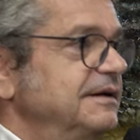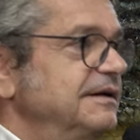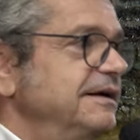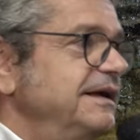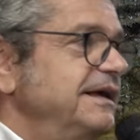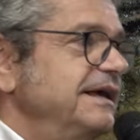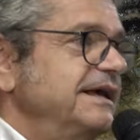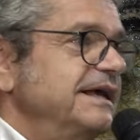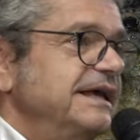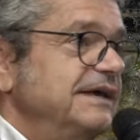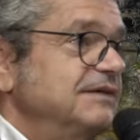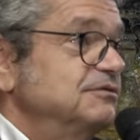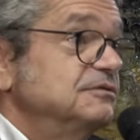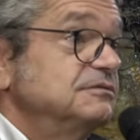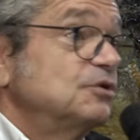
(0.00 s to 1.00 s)
è eh,
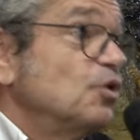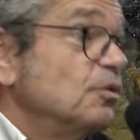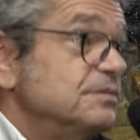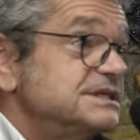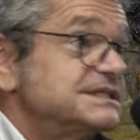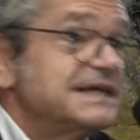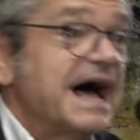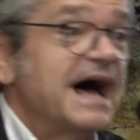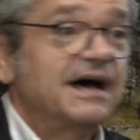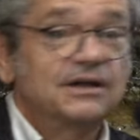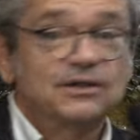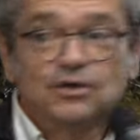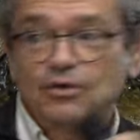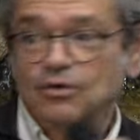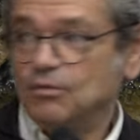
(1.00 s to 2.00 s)
un
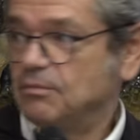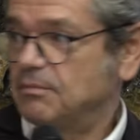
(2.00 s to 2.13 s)
commissario, un